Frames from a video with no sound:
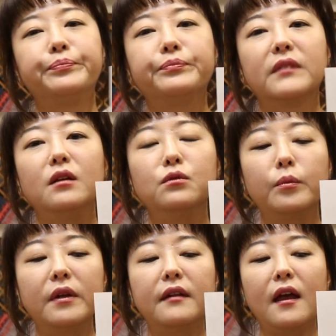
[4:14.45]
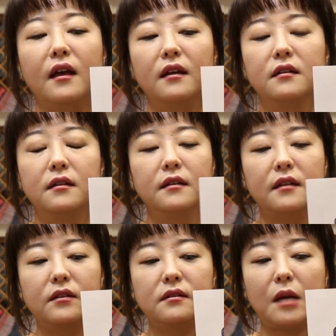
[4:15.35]
음, 긴 소매인데
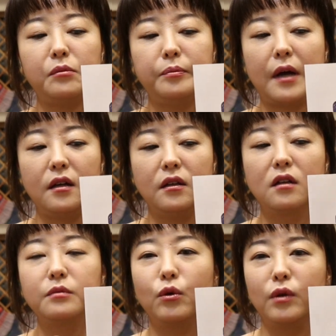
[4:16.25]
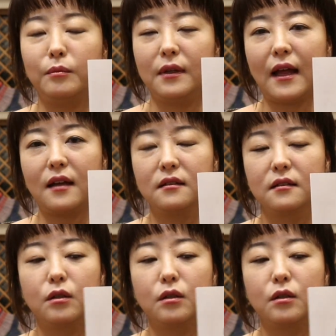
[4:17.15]
네, 짧은 팔 여름용입니다.